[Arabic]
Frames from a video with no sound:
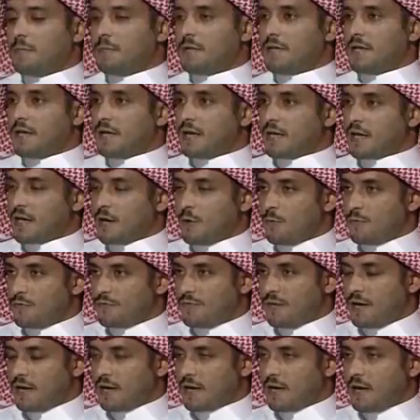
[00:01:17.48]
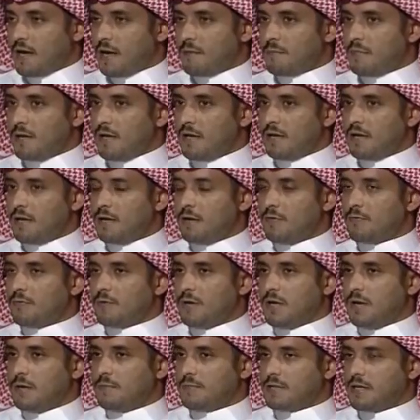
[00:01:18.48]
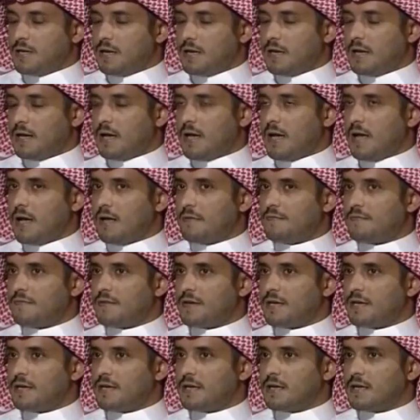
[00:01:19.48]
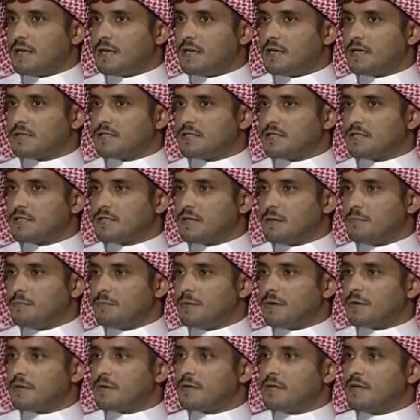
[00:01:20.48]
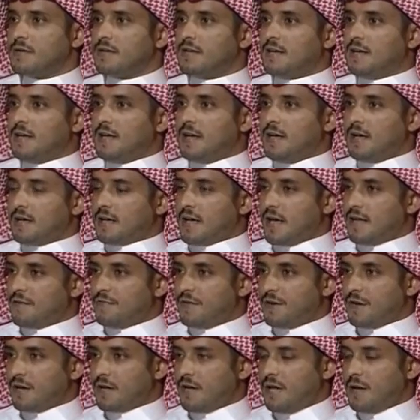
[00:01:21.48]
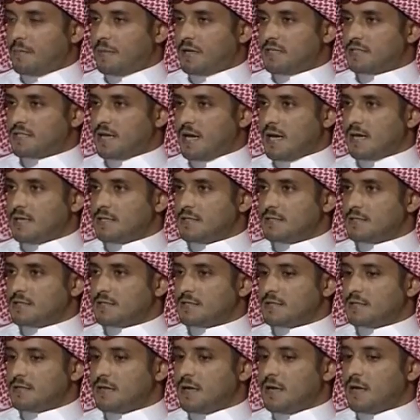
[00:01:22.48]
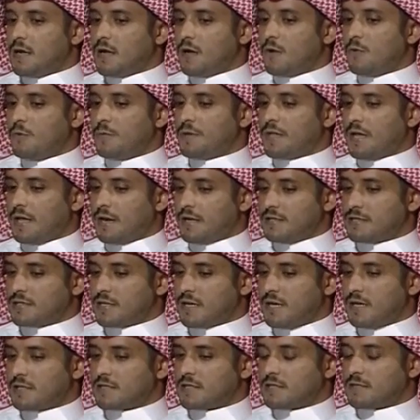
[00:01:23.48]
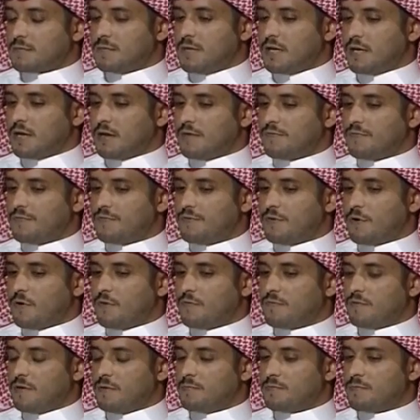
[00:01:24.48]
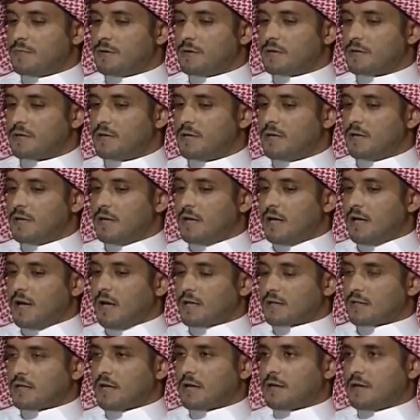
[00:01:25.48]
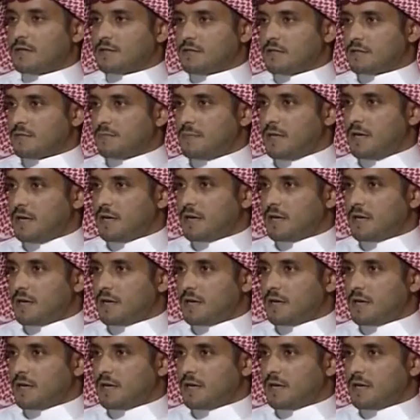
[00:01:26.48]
بدينا نكون فريق العمل والحمد لله في سبتمبر كان فريق العمل جاهز وبدينا نشتغل على التطبيق في نوفمبر اطلقنا التطبيق